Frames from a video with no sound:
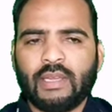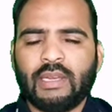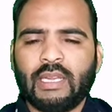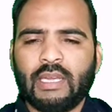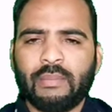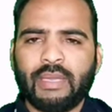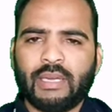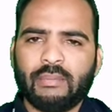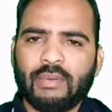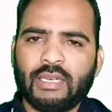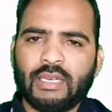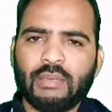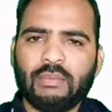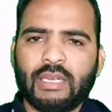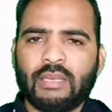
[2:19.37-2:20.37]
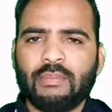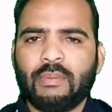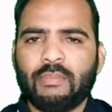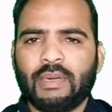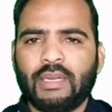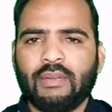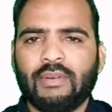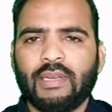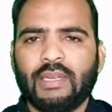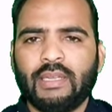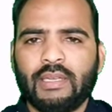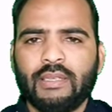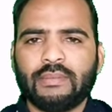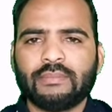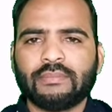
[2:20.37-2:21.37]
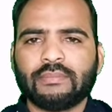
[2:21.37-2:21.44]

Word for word: अल्लाह में इकबाल के बारे में पढ़ने वाले हैं